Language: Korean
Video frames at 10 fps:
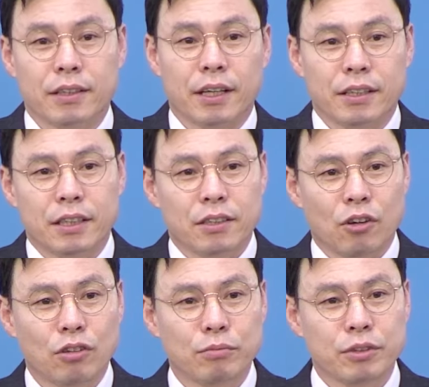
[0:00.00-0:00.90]
예, 이제는
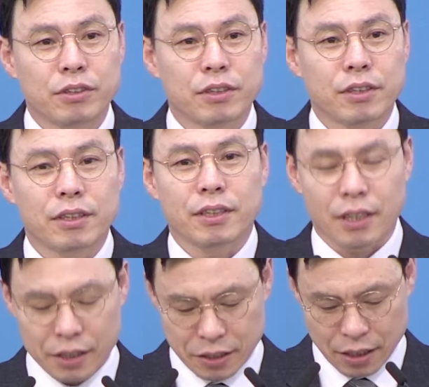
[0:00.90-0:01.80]
어느 분들
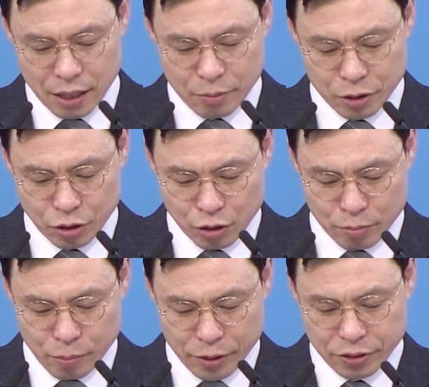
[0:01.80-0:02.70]
이렇게 지나가면서 저를
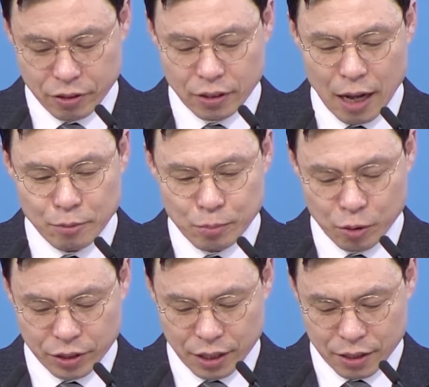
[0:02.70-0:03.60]
보면서 나무
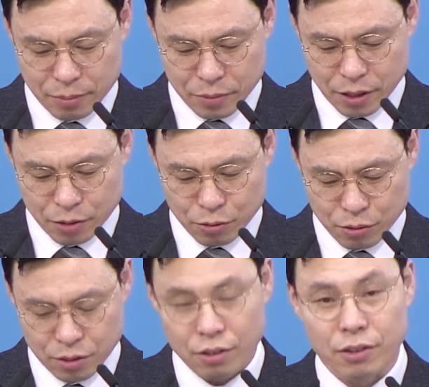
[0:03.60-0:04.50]

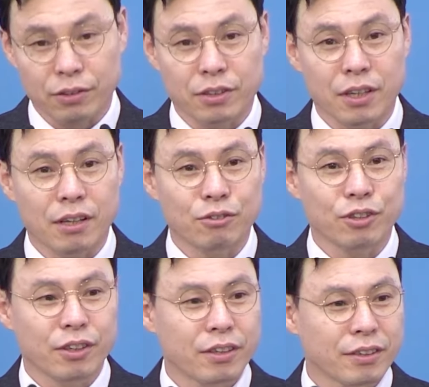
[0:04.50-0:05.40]
목사님이라고
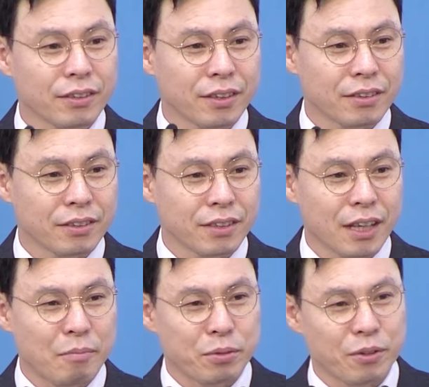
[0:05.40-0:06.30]
그러더라고요. 그래서 이제
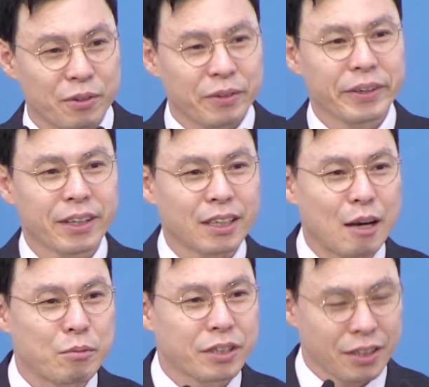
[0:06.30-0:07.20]
앞으로
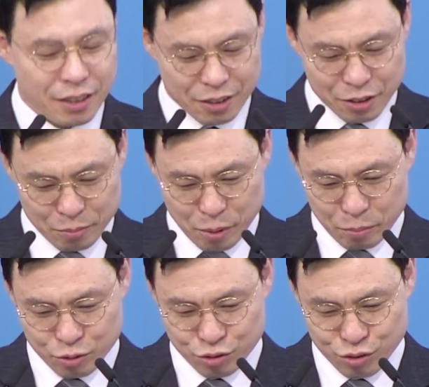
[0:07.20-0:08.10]
나무 시리즈를 좀
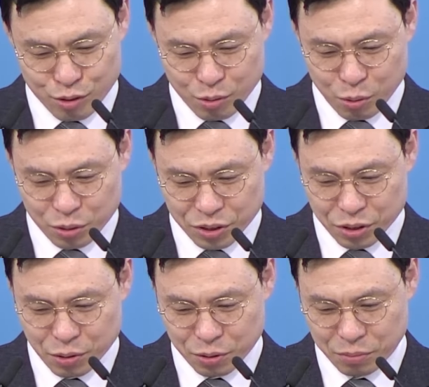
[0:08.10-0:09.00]
멈추고
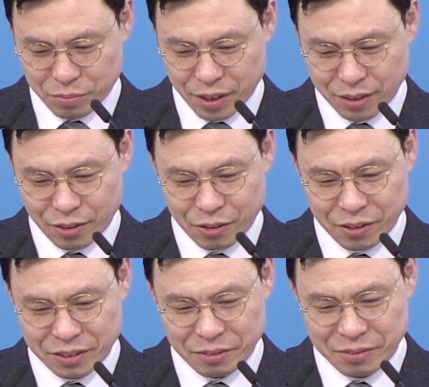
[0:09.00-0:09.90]
꽃으로 좀 해야 될
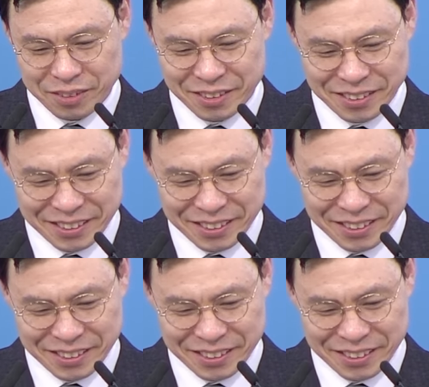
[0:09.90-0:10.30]
것 같습니다.